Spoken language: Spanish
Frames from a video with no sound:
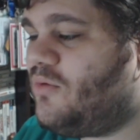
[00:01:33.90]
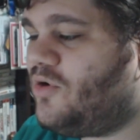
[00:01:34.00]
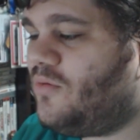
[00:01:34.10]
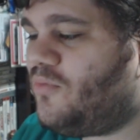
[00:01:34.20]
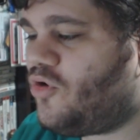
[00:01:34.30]
pero
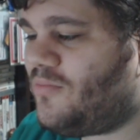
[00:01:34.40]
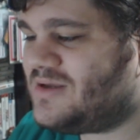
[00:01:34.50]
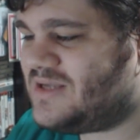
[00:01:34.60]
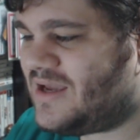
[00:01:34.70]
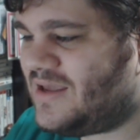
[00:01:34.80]
bueno, poco
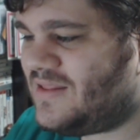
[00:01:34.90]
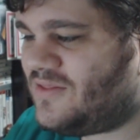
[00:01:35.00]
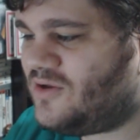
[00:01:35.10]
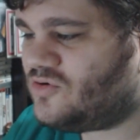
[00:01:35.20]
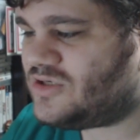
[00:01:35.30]
más ya que
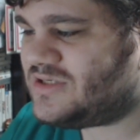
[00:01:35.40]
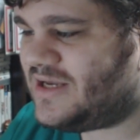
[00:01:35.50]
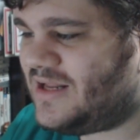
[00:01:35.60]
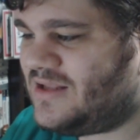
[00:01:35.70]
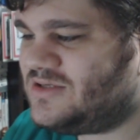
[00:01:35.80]
deciros, así
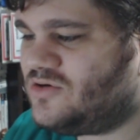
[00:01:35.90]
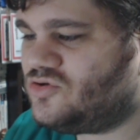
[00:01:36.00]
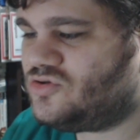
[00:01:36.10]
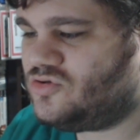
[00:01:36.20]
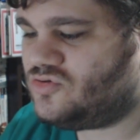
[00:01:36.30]
que nada
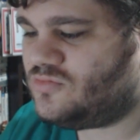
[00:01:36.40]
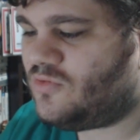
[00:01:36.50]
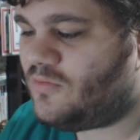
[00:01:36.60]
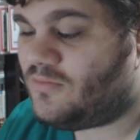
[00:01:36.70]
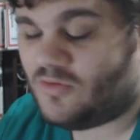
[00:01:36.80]
chicos, nos
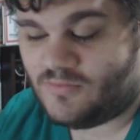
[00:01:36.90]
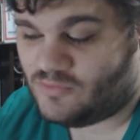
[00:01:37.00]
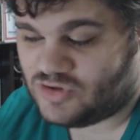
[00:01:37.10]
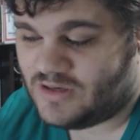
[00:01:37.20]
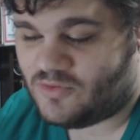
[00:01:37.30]

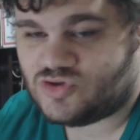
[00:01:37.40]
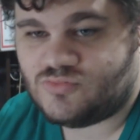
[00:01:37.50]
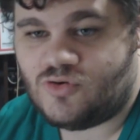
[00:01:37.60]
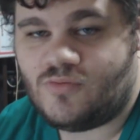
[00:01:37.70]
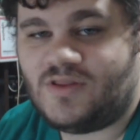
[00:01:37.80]
vemos en el
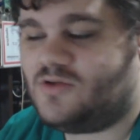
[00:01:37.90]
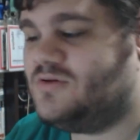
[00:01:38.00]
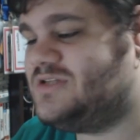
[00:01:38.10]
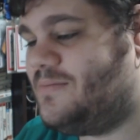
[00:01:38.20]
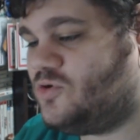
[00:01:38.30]
próximo
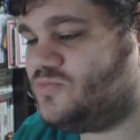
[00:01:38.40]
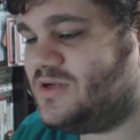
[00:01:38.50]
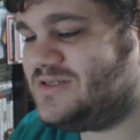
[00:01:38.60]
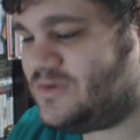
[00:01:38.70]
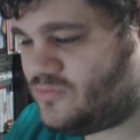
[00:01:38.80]
vídeo, hasta la
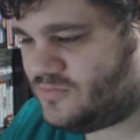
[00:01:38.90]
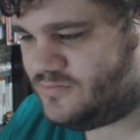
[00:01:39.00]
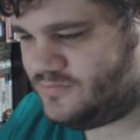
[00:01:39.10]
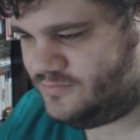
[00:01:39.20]
próxima, chao.